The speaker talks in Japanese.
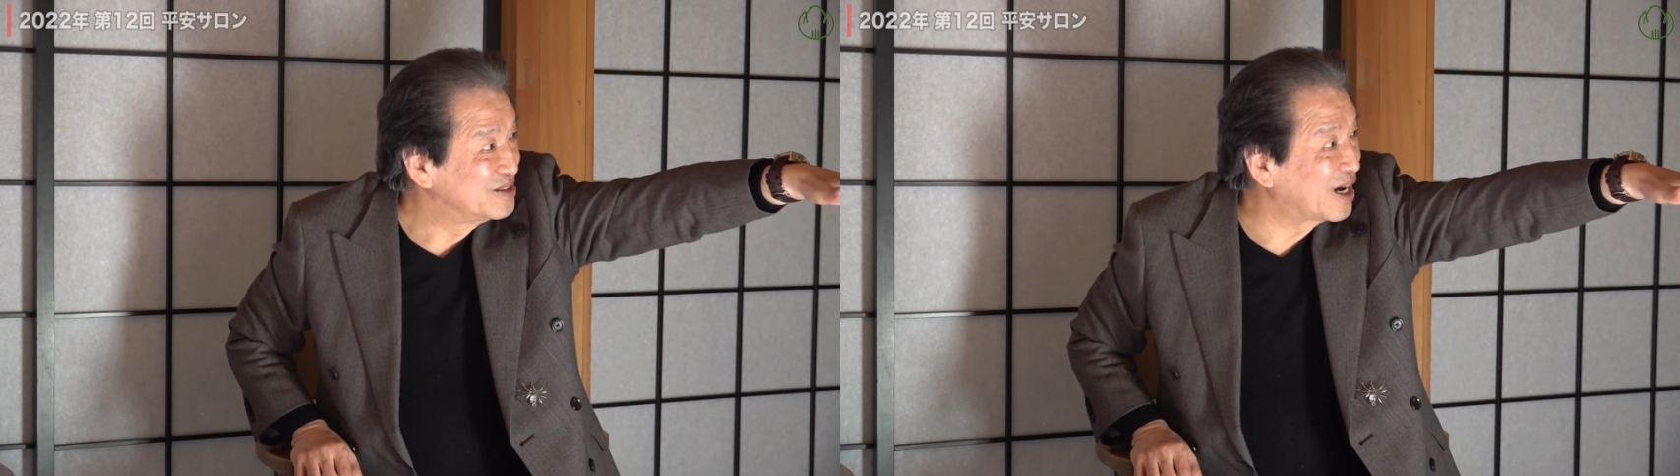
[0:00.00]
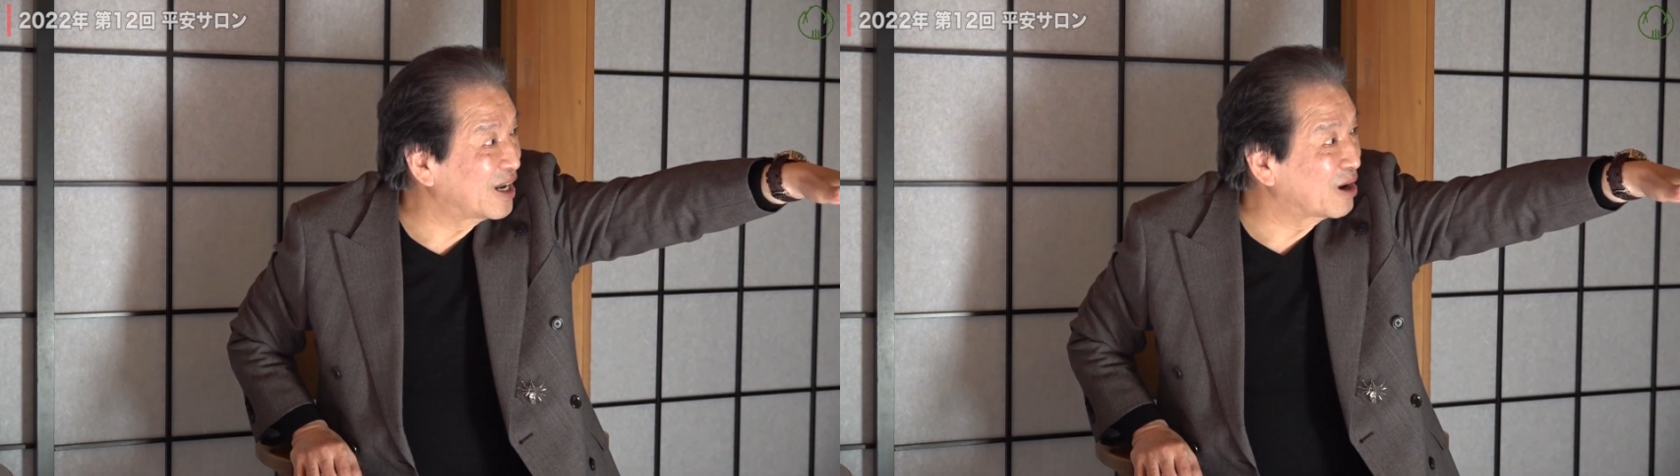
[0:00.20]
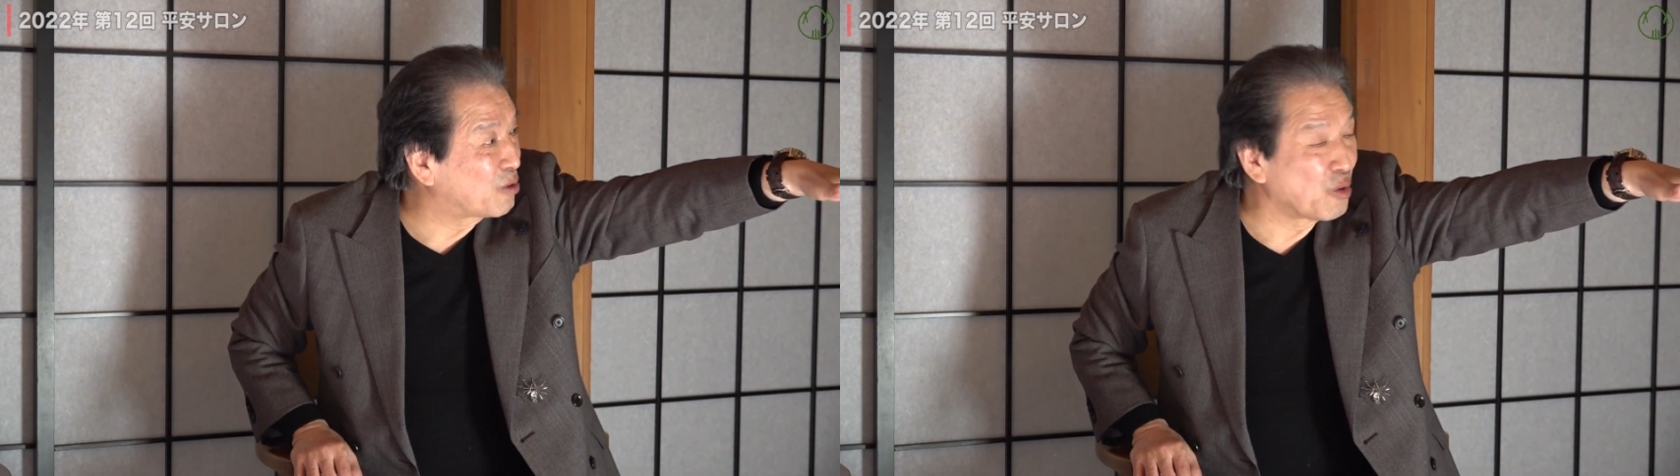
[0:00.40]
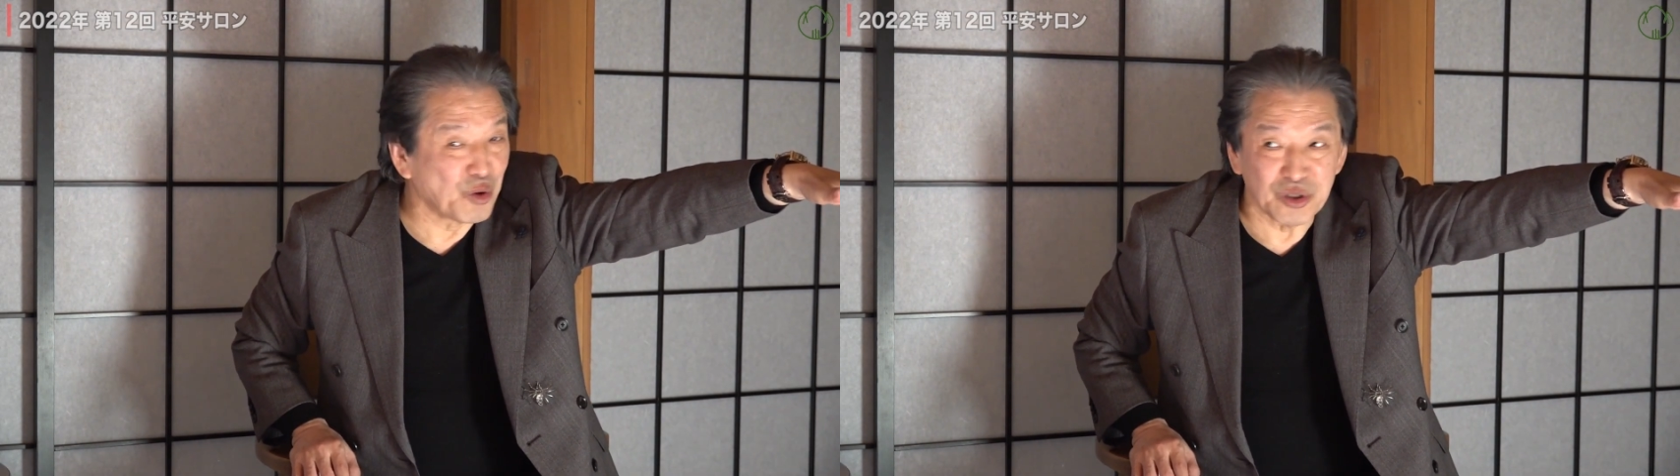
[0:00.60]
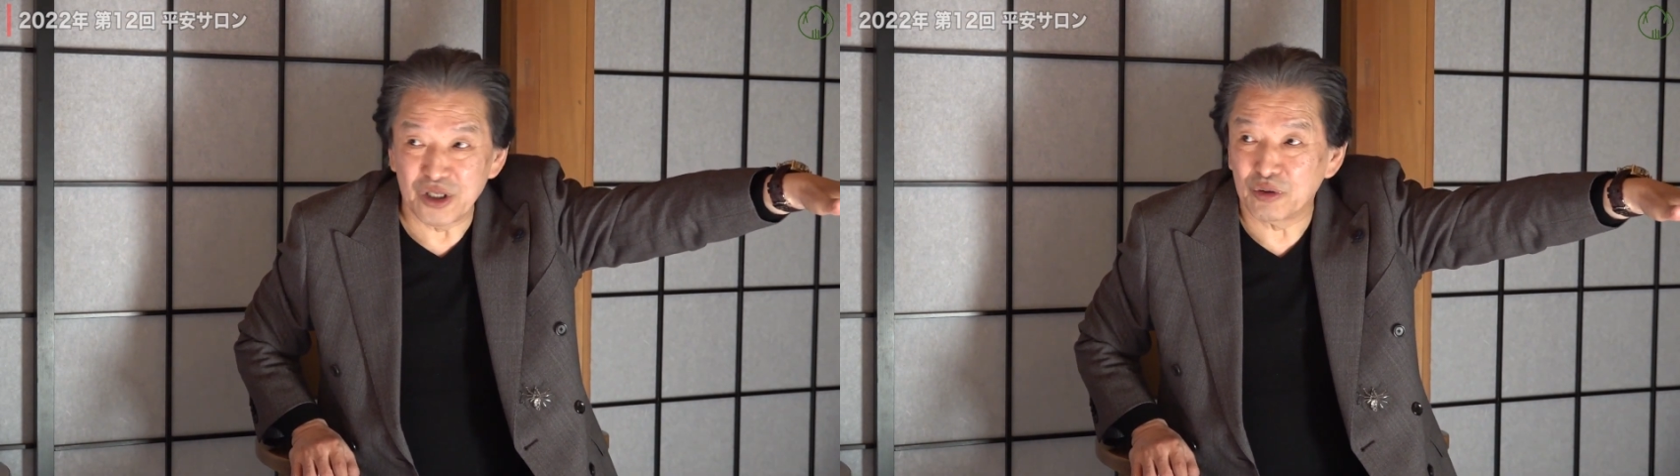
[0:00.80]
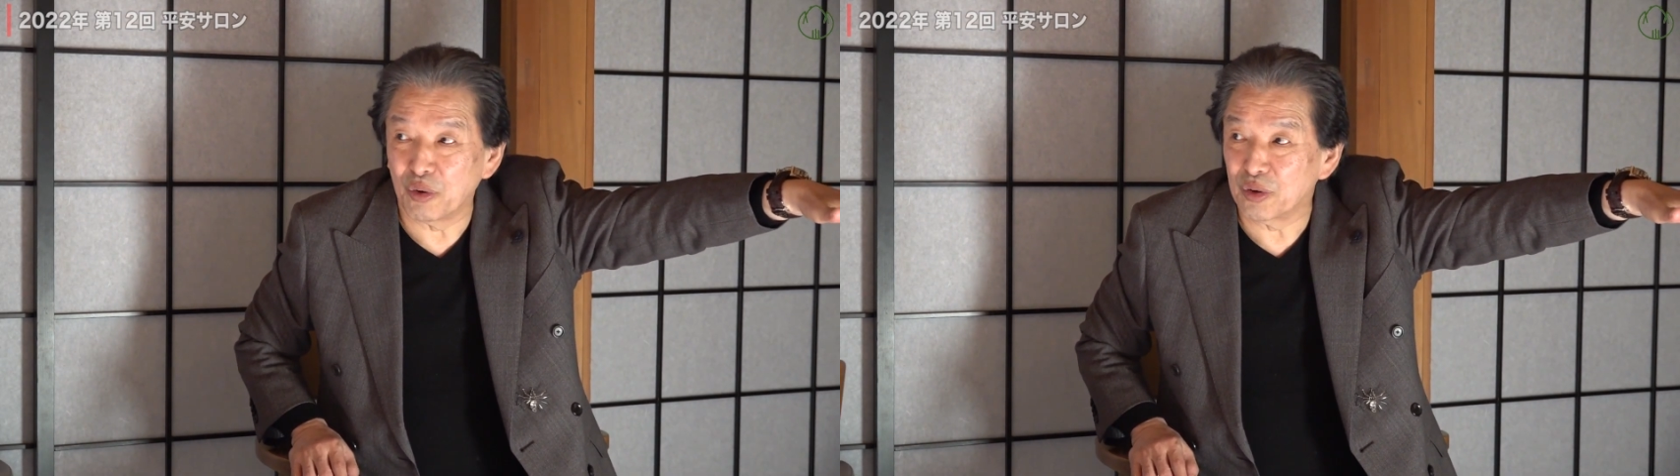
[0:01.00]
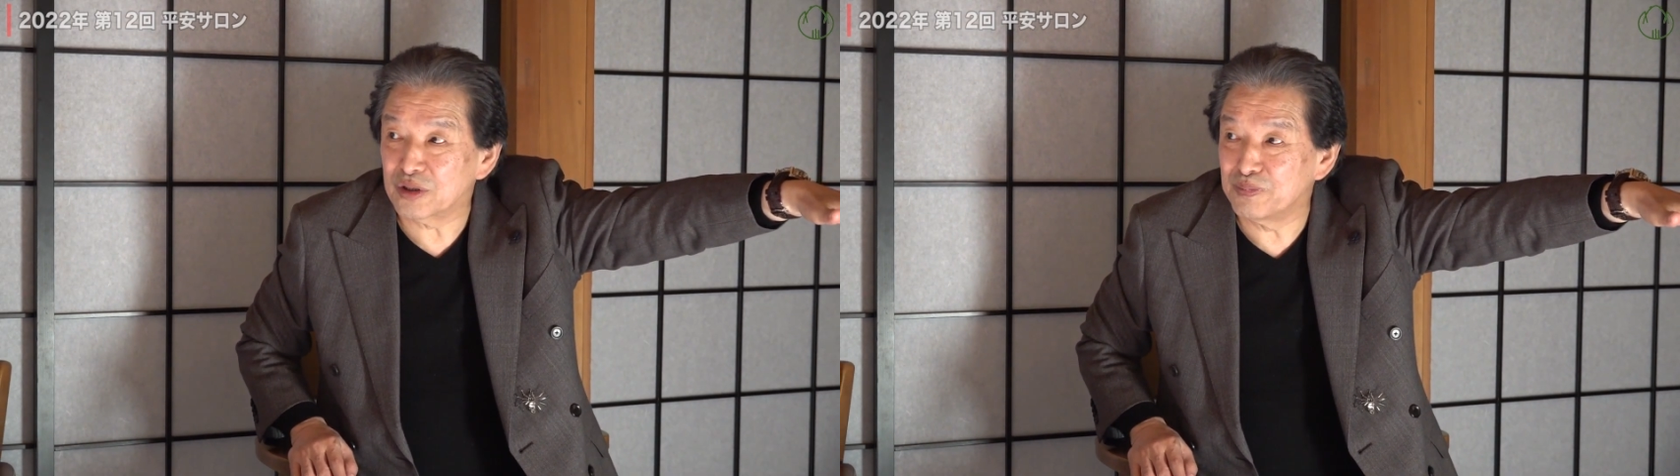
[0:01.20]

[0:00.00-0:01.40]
だからここにこの